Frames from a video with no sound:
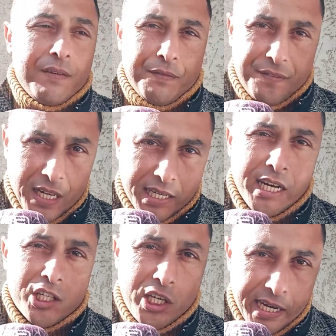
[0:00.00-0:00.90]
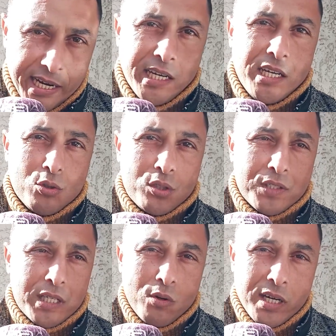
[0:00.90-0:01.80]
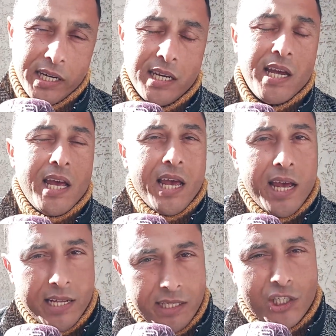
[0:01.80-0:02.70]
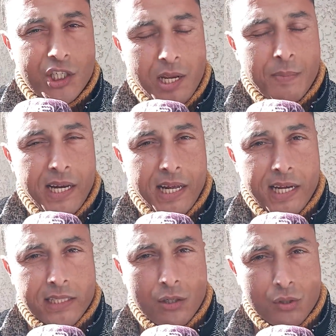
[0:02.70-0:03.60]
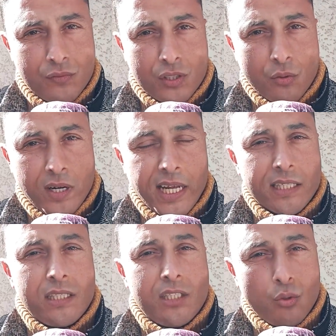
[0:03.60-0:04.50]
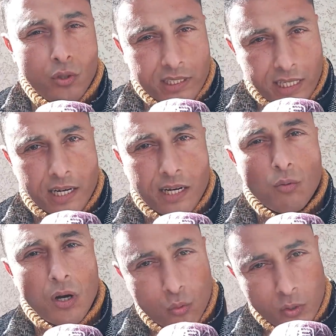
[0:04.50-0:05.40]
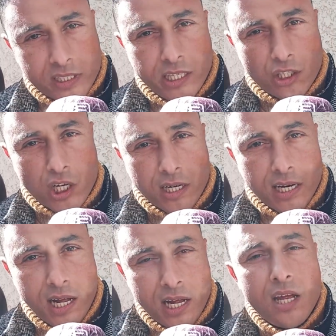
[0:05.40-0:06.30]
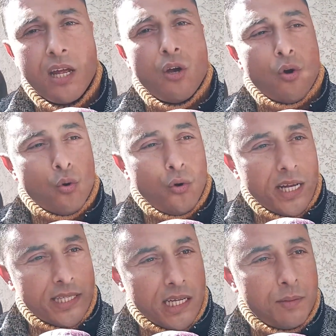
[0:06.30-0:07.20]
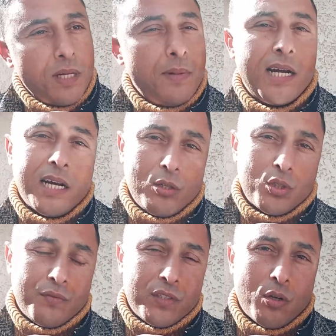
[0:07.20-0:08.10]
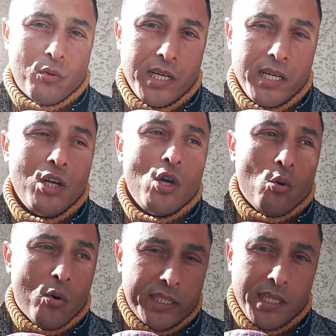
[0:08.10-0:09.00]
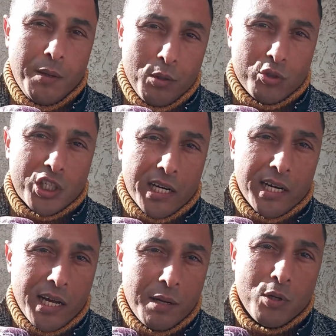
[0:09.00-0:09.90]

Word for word: في ذاك النهج اللي كان عليه يوسف الزروالي هاد التجربه اللي خاضها يوسف الزروالي غادي تزيدوا اصرارا وقوه ان شاء الله وحنا دائما مع الاخ يوسف الزروالي وغادي نحميو ان شاء الله من